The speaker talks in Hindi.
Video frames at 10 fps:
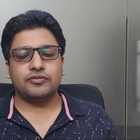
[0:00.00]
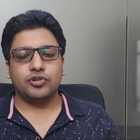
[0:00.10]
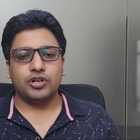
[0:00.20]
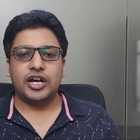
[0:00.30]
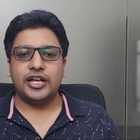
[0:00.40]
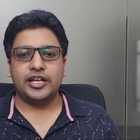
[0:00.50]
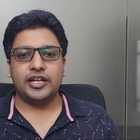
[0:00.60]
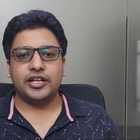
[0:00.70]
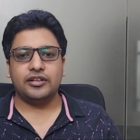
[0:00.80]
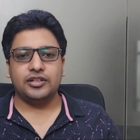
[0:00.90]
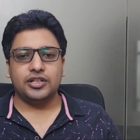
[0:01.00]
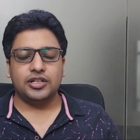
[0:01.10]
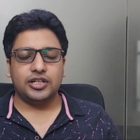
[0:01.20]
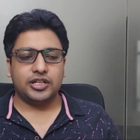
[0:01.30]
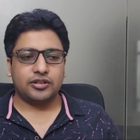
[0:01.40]
वो आए हैं
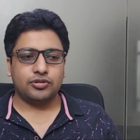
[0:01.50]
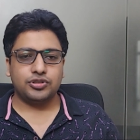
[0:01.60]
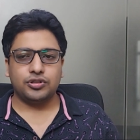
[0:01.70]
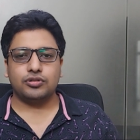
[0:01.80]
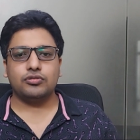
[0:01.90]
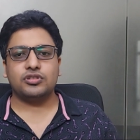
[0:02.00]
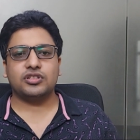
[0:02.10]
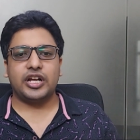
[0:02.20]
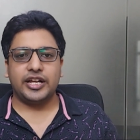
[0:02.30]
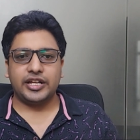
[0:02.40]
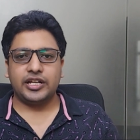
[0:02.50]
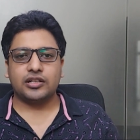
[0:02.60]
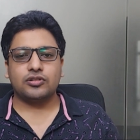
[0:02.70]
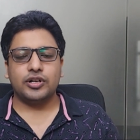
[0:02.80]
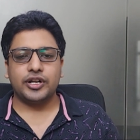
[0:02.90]
कुछ जो रूट्स आए हैं
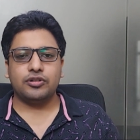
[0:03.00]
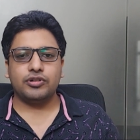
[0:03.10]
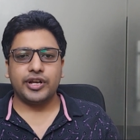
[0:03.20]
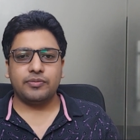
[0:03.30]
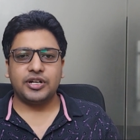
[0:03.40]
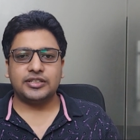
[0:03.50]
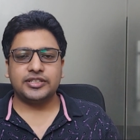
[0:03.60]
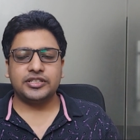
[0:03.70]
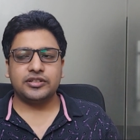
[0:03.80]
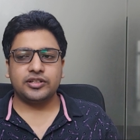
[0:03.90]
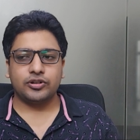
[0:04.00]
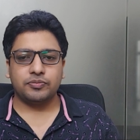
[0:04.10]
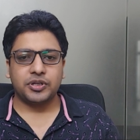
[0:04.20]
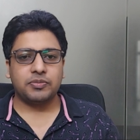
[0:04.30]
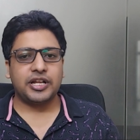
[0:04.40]
अकॉर्डिंग टू डीएमआरसी जिनके
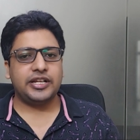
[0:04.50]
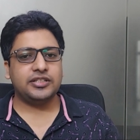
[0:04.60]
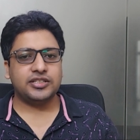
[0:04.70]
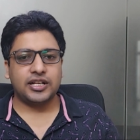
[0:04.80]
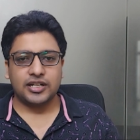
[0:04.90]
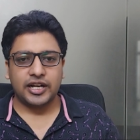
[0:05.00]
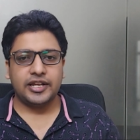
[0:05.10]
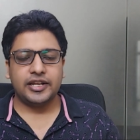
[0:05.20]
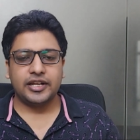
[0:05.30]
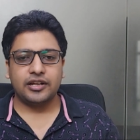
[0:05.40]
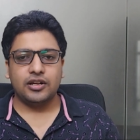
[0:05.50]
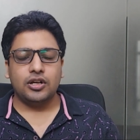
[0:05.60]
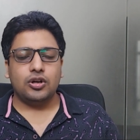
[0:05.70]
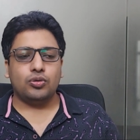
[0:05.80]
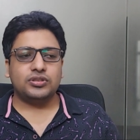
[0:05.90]
ऊपर प्लानिंग चल रही है
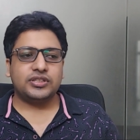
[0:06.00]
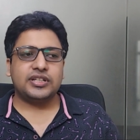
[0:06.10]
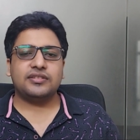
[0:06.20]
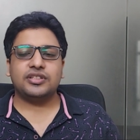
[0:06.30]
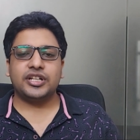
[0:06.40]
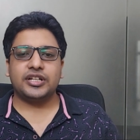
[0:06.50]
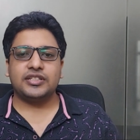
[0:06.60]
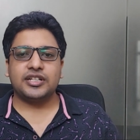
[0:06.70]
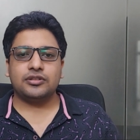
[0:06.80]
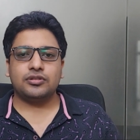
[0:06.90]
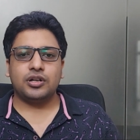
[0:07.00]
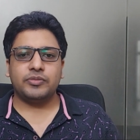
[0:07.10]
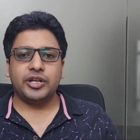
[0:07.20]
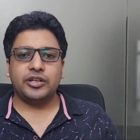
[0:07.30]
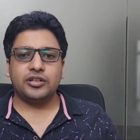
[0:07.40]
उस हिसाब से देखा जाए तो
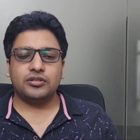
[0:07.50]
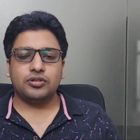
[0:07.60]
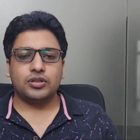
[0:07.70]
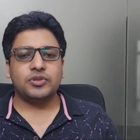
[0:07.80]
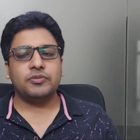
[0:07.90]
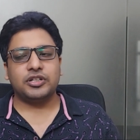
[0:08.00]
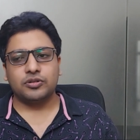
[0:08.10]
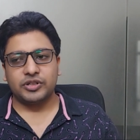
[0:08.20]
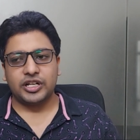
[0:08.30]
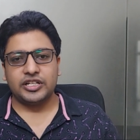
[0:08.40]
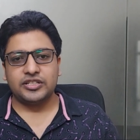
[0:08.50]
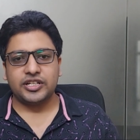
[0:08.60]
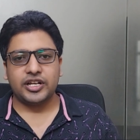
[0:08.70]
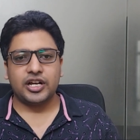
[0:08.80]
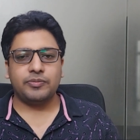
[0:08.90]
हमें नॉर्मल मेट्रो बनानी
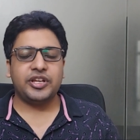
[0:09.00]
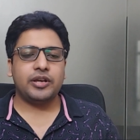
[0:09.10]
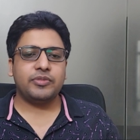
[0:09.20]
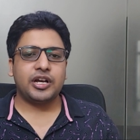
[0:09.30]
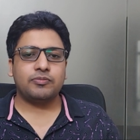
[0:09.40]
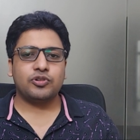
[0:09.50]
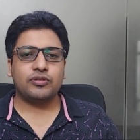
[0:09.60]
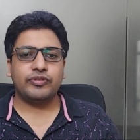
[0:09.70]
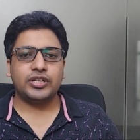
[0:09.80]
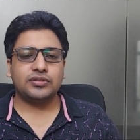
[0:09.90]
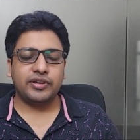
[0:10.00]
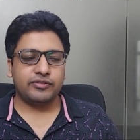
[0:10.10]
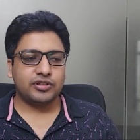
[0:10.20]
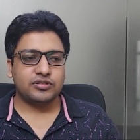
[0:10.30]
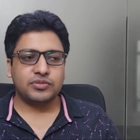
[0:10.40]
चाहिए अब ये मैं आपको फ़ेज़
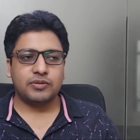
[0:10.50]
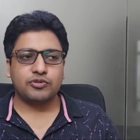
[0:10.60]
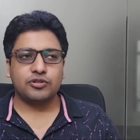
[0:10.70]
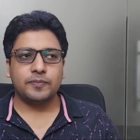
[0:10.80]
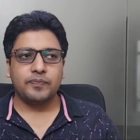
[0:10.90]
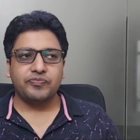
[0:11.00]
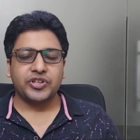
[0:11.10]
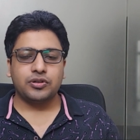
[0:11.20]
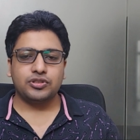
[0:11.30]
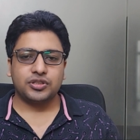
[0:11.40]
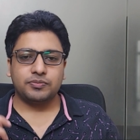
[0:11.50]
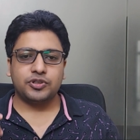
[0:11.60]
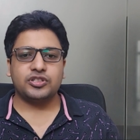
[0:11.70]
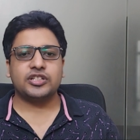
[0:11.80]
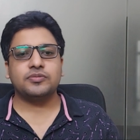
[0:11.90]
फाइव के जो मैं आपको कुछ
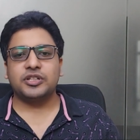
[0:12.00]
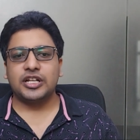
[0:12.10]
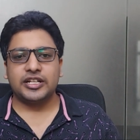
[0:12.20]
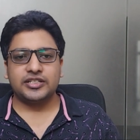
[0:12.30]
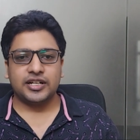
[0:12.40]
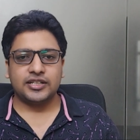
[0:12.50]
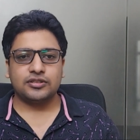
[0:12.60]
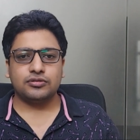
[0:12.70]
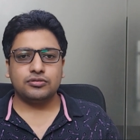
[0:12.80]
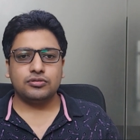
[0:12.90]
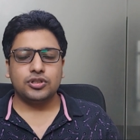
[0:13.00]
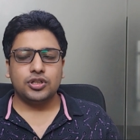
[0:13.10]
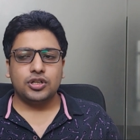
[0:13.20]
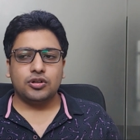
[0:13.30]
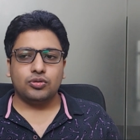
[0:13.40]
प्रोजेक्ट्स बताने जा रहा हूँ
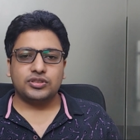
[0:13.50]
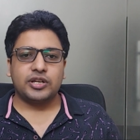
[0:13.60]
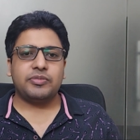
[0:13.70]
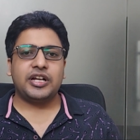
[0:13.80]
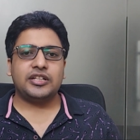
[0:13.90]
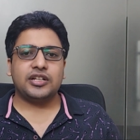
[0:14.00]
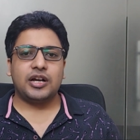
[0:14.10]
उसके बाद